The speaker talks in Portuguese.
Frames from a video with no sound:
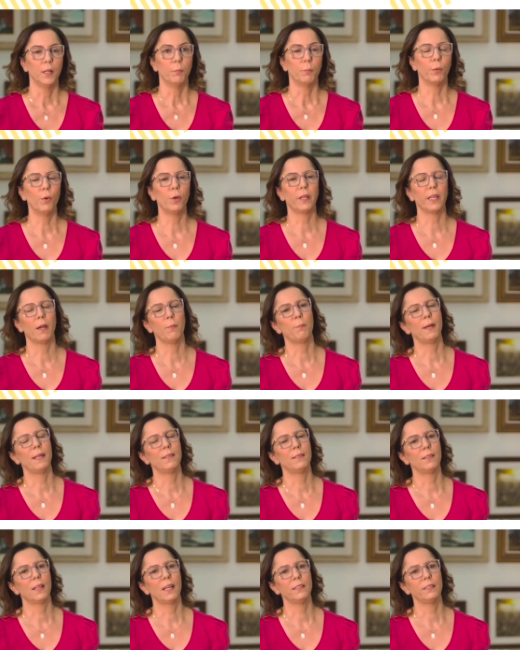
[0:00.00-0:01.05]
Porque
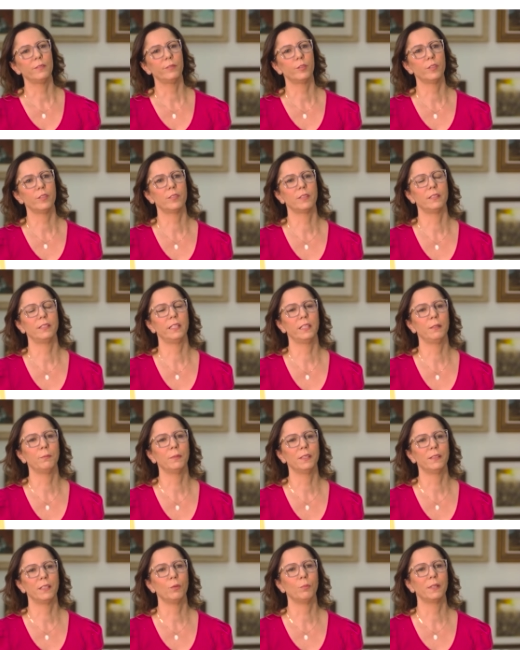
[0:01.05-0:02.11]
apesar de você ter que
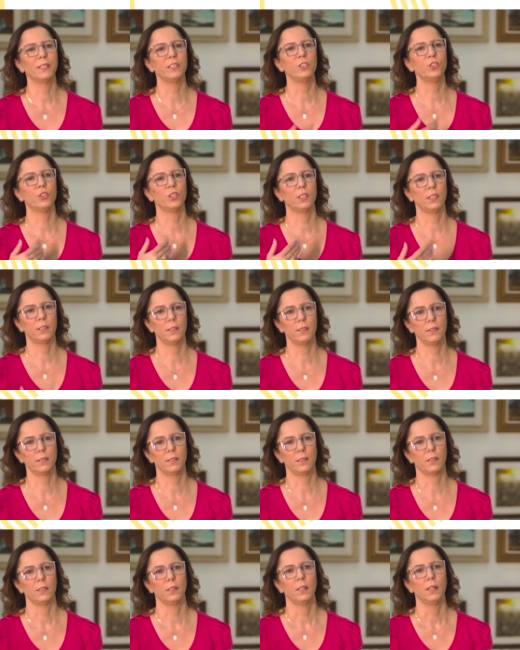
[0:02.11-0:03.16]
manter uma
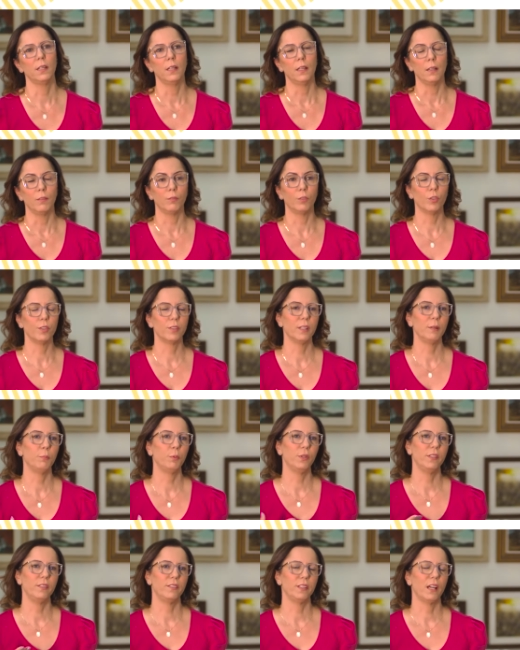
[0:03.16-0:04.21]
distância, você
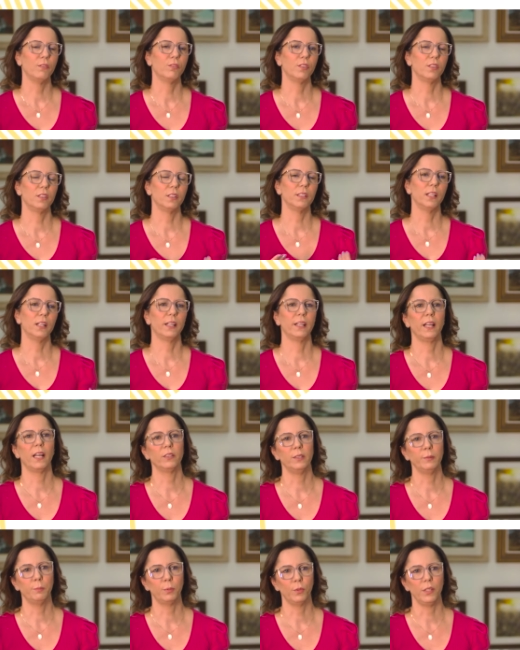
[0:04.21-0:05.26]
policial, você
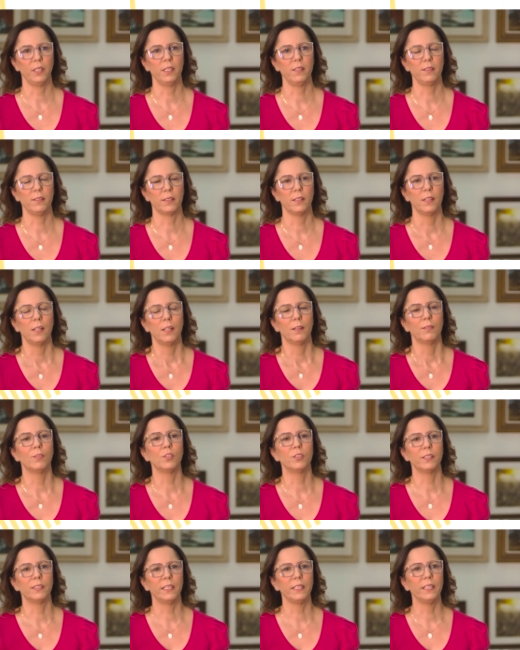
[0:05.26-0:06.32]
delegado de polícia,
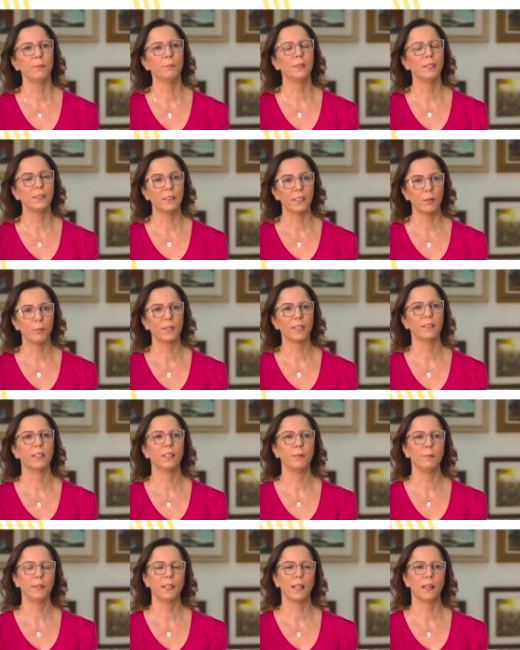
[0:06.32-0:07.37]
você tem que manter uma
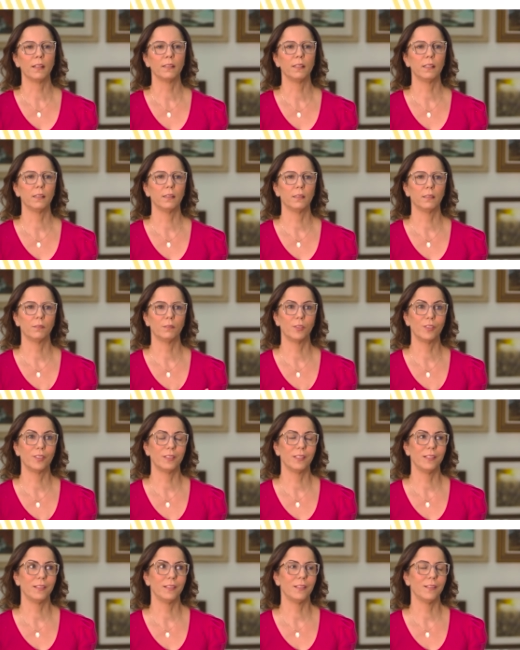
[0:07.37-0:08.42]
determinada, você
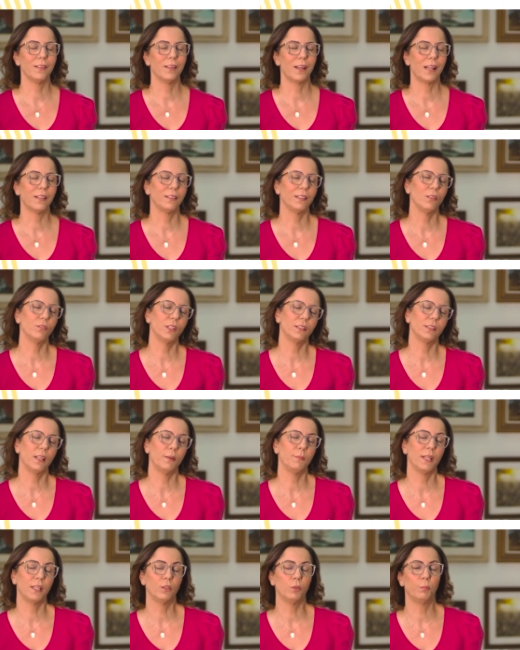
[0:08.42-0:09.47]
tem que até um
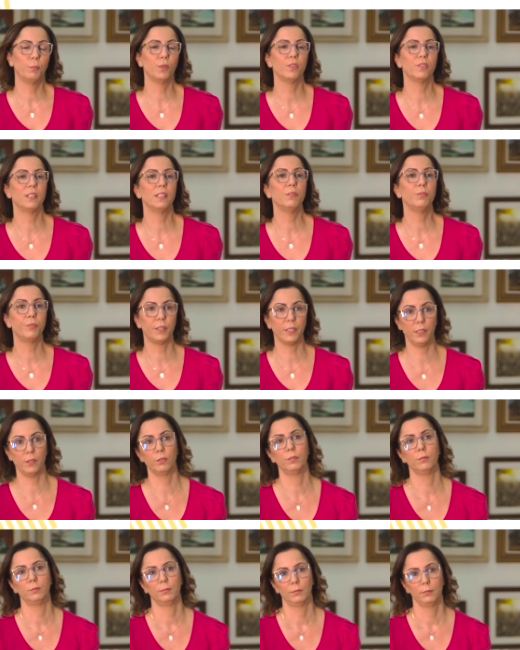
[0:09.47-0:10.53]
determinado ponto ser
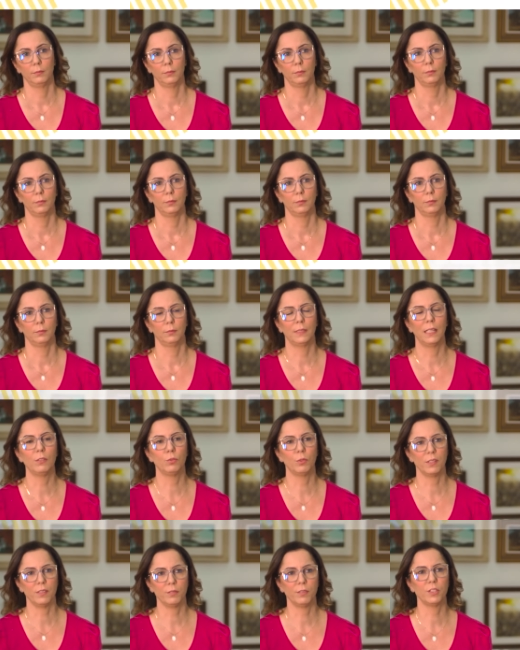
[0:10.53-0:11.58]
frio nas
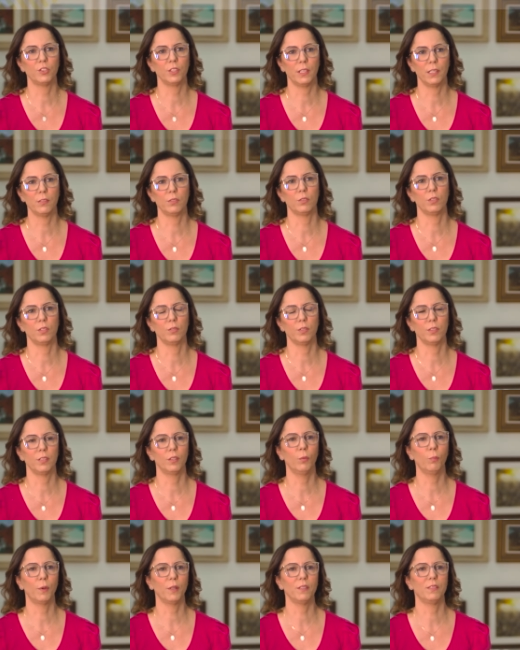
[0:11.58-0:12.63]
suas investigações. Você
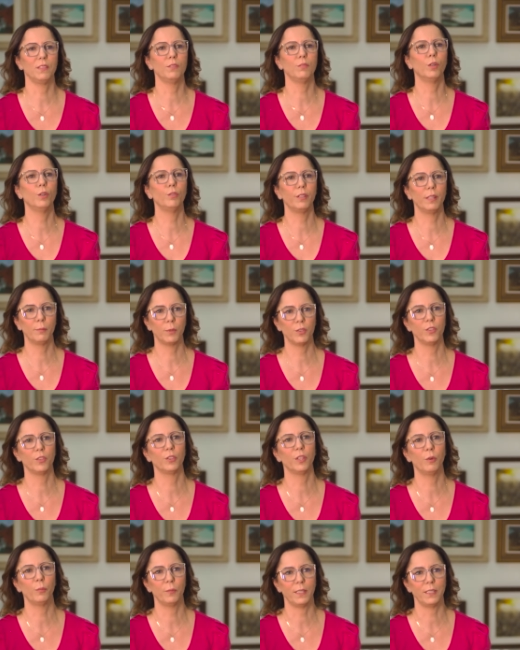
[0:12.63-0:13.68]
não pode se envolver
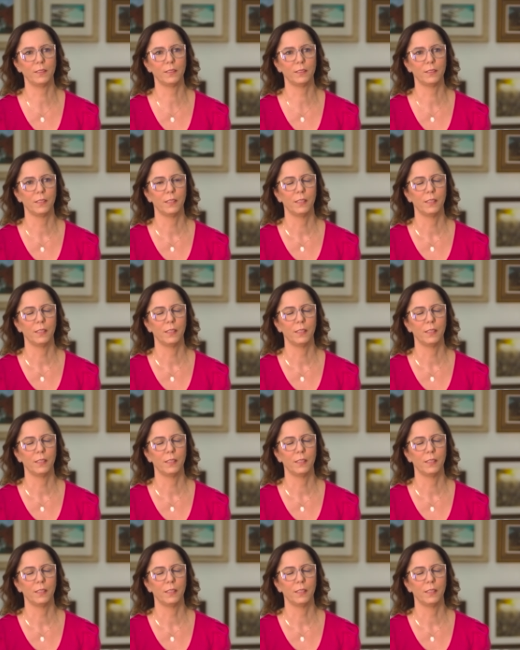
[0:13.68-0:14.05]
emocionalmente.